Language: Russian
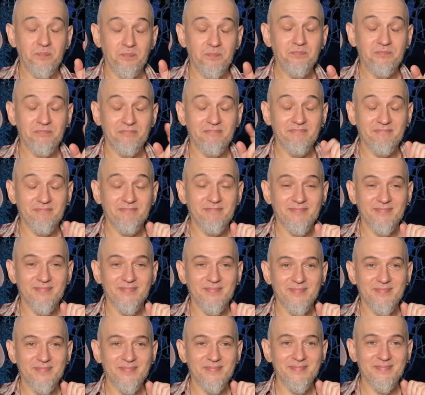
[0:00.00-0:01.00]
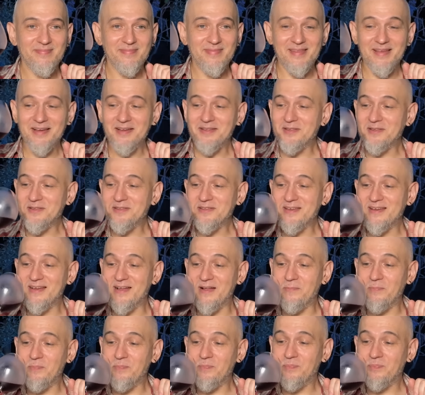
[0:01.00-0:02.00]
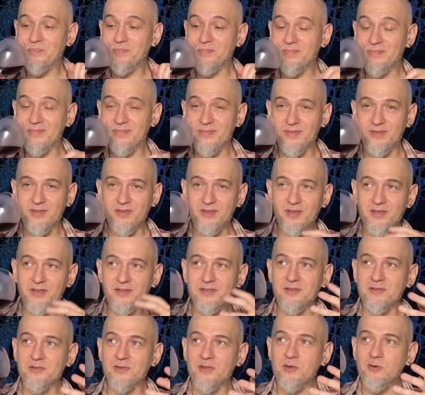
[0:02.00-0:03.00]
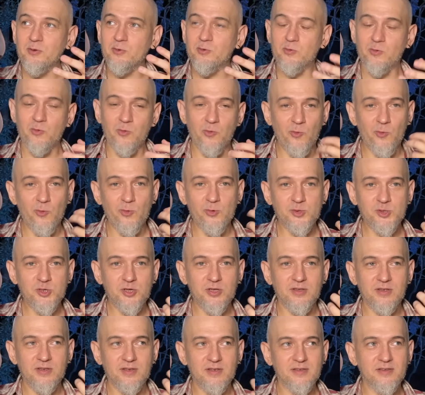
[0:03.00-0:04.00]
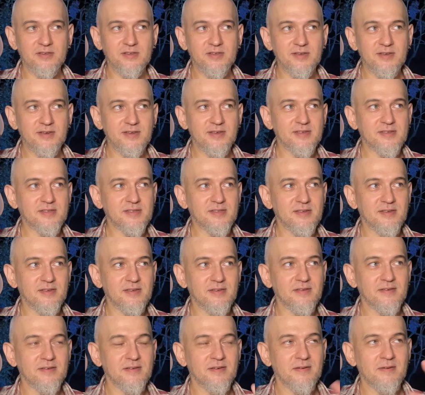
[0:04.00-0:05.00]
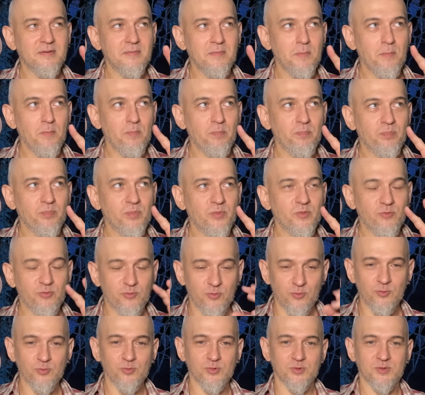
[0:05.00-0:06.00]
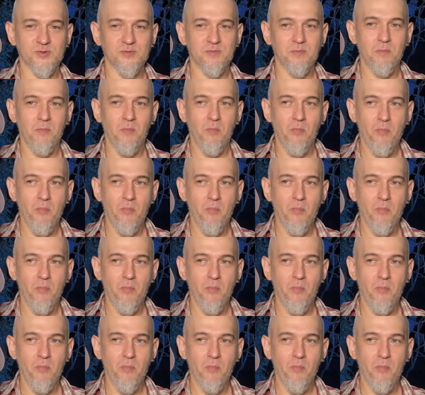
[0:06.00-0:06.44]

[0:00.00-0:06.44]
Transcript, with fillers: коровник-то далеко. Да-да-да. И это дает очень интересный вкус.